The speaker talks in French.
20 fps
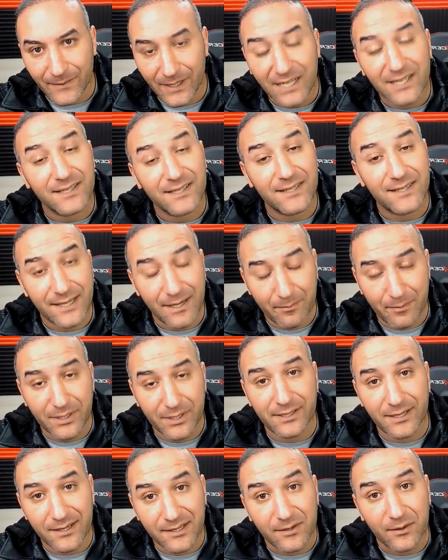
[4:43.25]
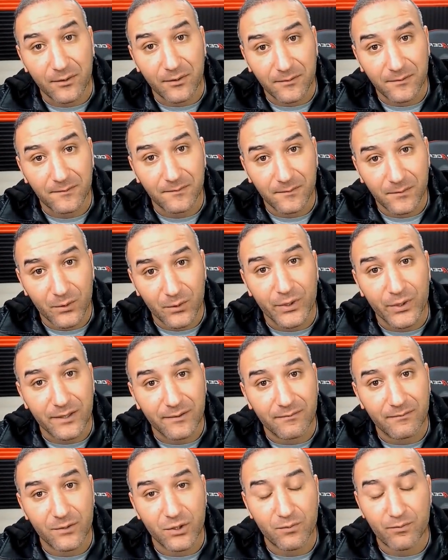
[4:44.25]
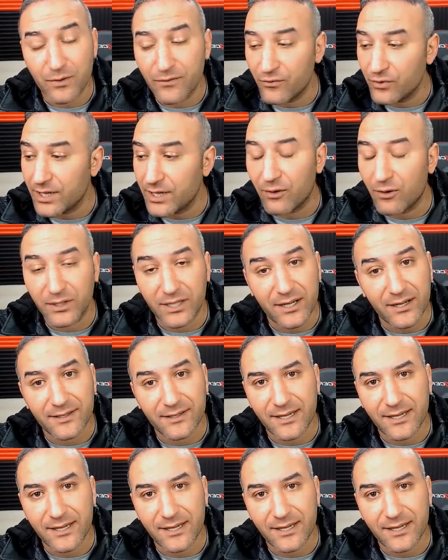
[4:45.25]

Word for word: Ça pissait le sang. Oui, je peux vous garantir